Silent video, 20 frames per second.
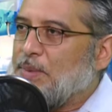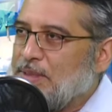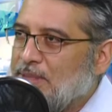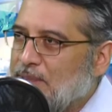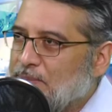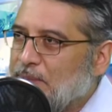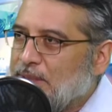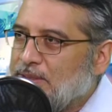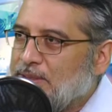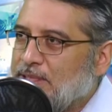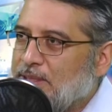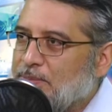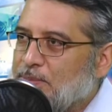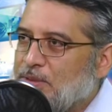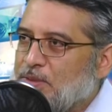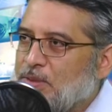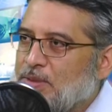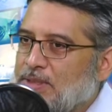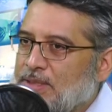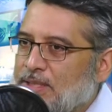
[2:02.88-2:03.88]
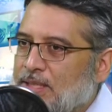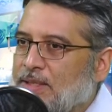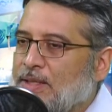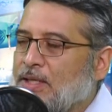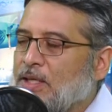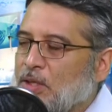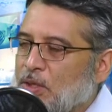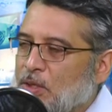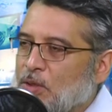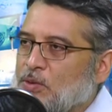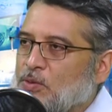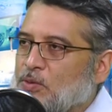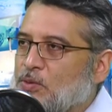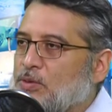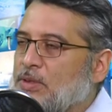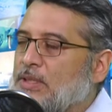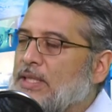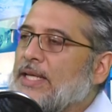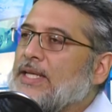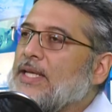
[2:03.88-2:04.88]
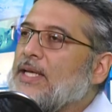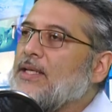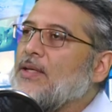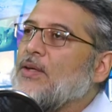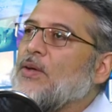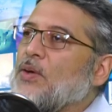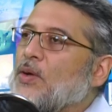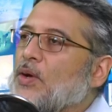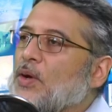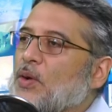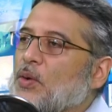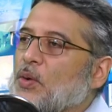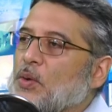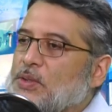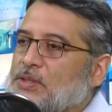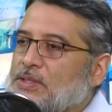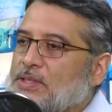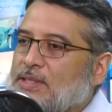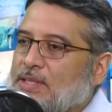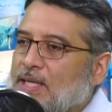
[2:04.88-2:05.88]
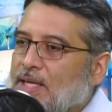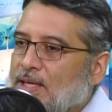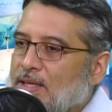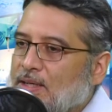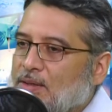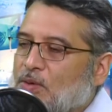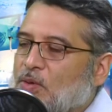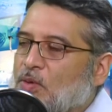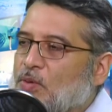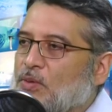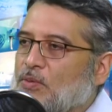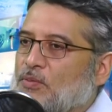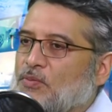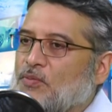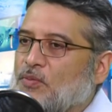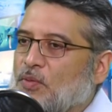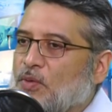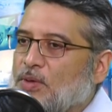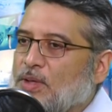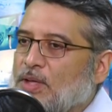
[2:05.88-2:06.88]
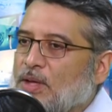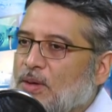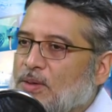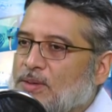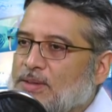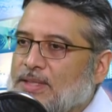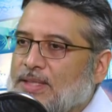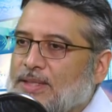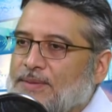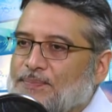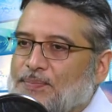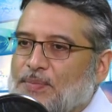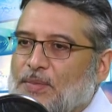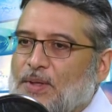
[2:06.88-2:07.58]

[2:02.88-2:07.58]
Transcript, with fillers: बंदे भेजने की भी ज़रूरत नहीं है लेकिन उसका वो क्या होता है